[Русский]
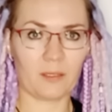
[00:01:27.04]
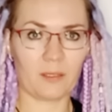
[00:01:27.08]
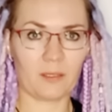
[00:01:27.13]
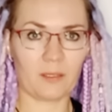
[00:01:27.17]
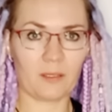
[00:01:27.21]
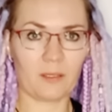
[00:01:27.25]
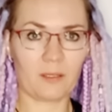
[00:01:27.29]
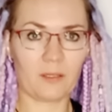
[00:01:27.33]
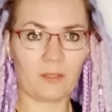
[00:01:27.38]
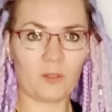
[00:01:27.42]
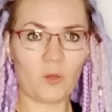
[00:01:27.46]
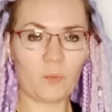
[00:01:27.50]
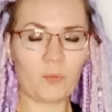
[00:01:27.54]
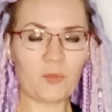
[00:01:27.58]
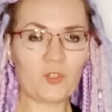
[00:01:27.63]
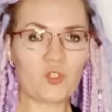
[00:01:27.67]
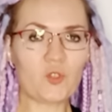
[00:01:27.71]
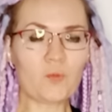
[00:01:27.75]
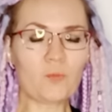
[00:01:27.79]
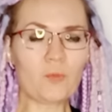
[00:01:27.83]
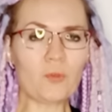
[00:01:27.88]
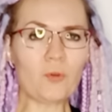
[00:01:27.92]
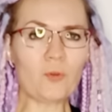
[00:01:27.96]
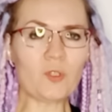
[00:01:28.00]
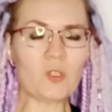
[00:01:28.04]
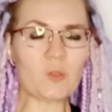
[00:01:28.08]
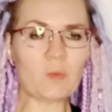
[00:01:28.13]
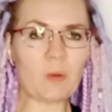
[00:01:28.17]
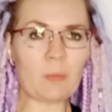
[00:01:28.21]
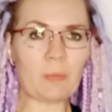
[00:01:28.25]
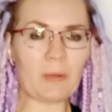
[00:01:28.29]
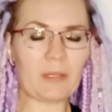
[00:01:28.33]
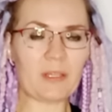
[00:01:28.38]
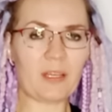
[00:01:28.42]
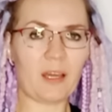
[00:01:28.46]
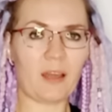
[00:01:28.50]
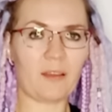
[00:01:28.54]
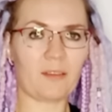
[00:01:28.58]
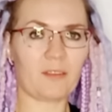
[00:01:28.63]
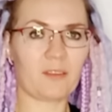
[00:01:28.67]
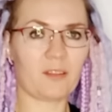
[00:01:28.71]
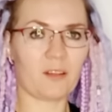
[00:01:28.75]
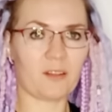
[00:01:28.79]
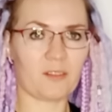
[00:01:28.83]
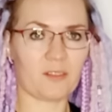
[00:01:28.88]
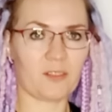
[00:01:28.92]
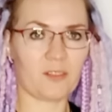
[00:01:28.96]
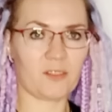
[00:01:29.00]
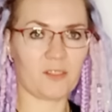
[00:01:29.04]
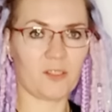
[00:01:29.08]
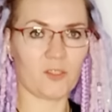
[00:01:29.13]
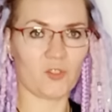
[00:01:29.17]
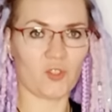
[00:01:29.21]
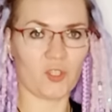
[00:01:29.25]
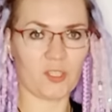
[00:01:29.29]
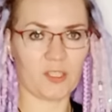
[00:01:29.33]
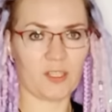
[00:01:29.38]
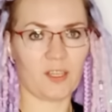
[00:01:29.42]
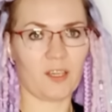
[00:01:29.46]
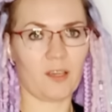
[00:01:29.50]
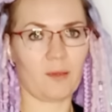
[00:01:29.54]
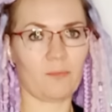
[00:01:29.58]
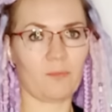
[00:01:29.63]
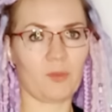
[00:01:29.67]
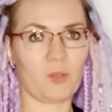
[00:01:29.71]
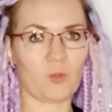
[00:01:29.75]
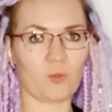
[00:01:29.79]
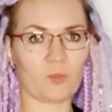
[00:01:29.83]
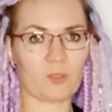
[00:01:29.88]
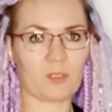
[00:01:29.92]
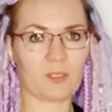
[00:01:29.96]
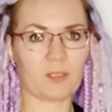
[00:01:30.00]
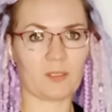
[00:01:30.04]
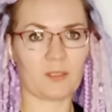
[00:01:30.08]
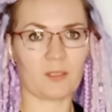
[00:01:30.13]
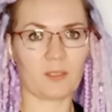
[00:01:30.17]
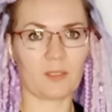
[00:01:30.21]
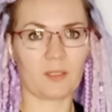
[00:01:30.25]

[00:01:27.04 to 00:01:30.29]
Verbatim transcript: Но почему люди попадают в нарциссический абьюз?